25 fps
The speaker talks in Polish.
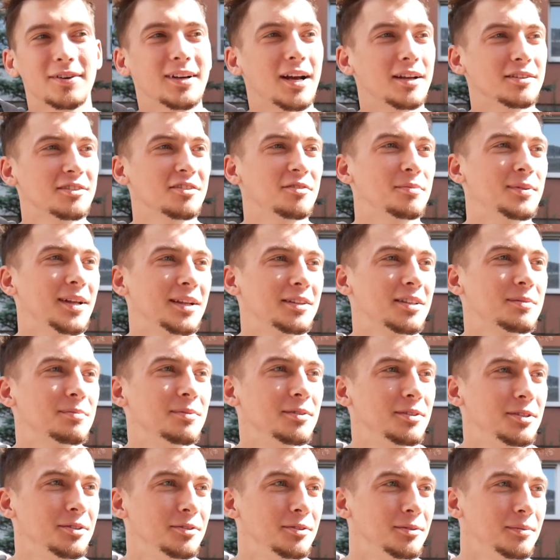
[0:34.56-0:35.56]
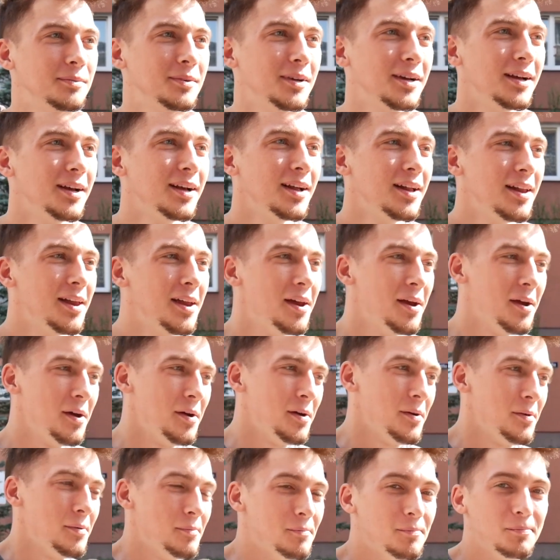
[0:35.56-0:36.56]
wakacje w pracy spędziłem.
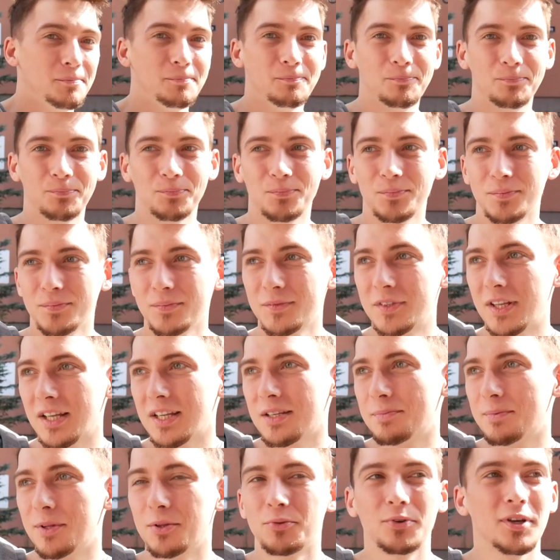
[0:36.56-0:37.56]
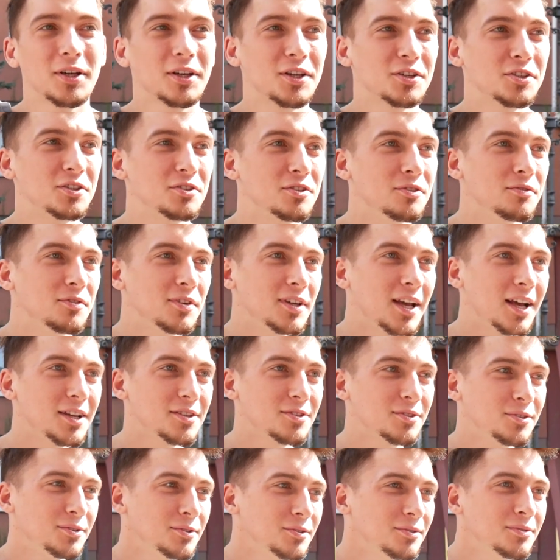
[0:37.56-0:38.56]
Mm, teraz planuję jakiś tydzień
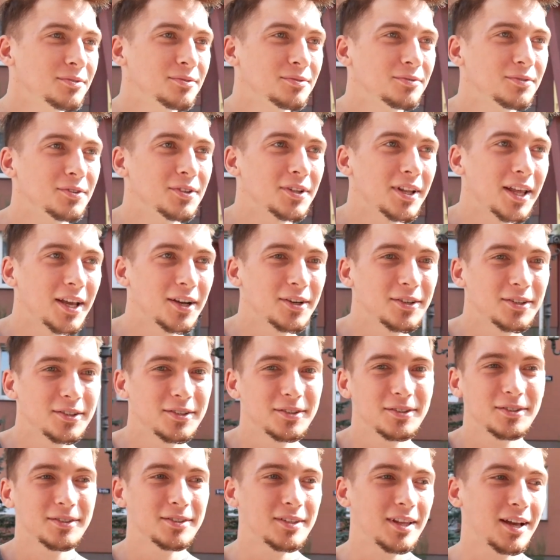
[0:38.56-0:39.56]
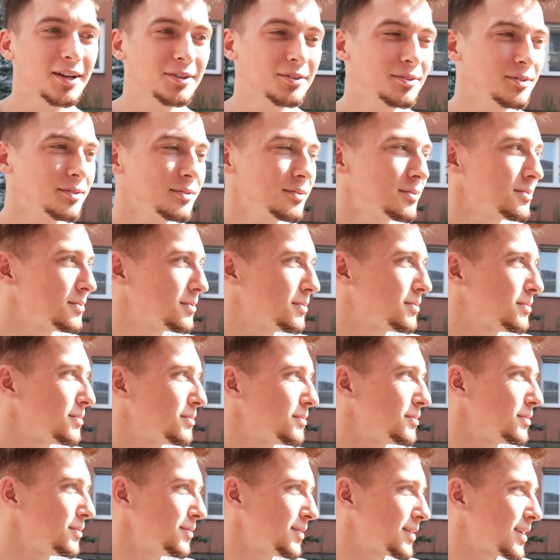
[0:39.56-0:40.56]
wyjazdu wolnego. Tak to
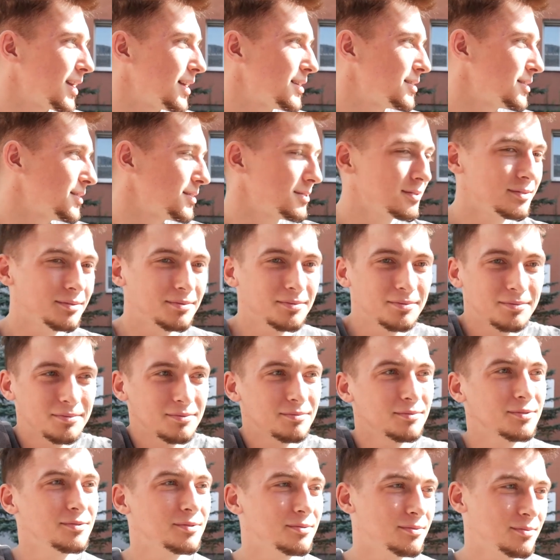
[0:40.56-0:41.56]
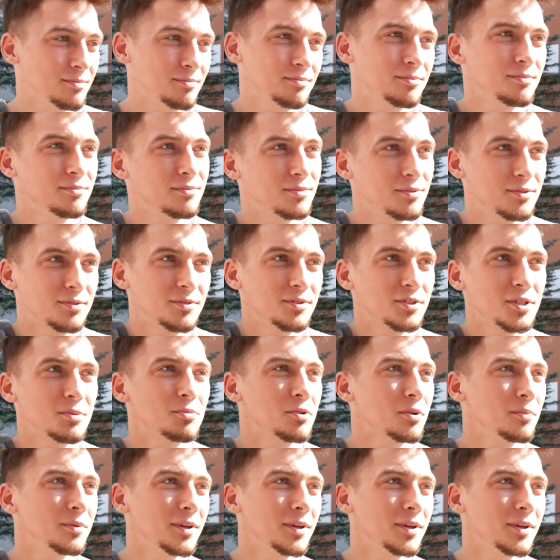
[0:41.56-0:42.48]
no, wakacje szybko